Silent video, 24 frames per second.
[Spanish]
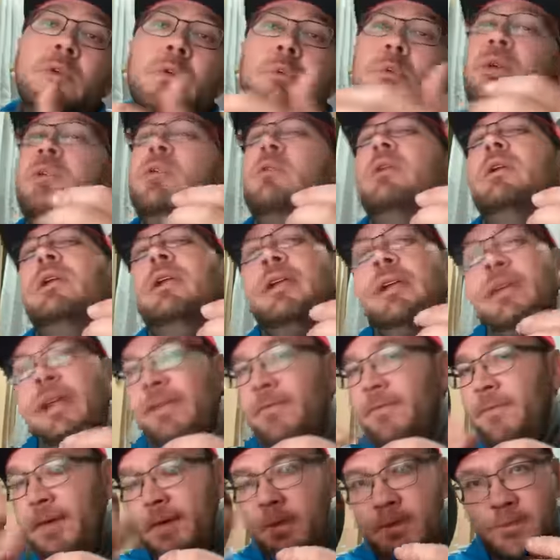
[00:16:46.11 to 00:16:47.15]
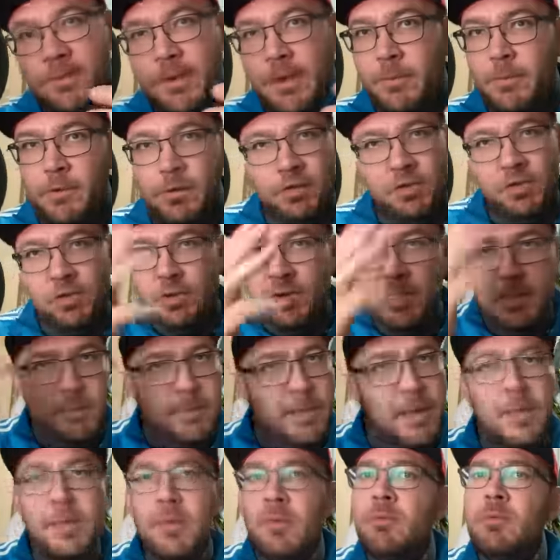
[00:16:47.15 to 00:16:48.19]
Bueno, el grafeno famoso, que
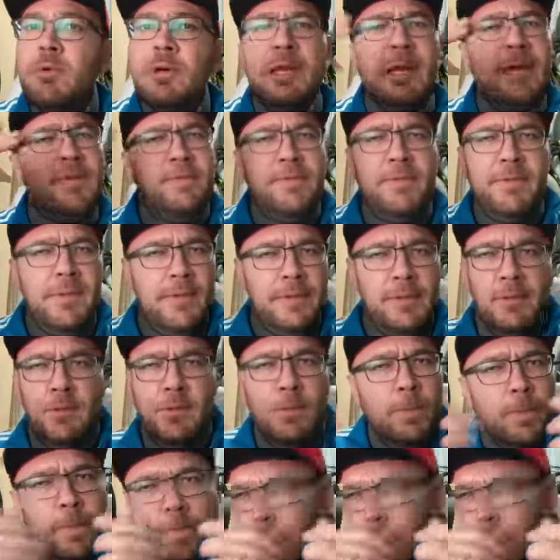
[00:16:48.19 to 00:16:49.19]
iban a hacer un grafeno,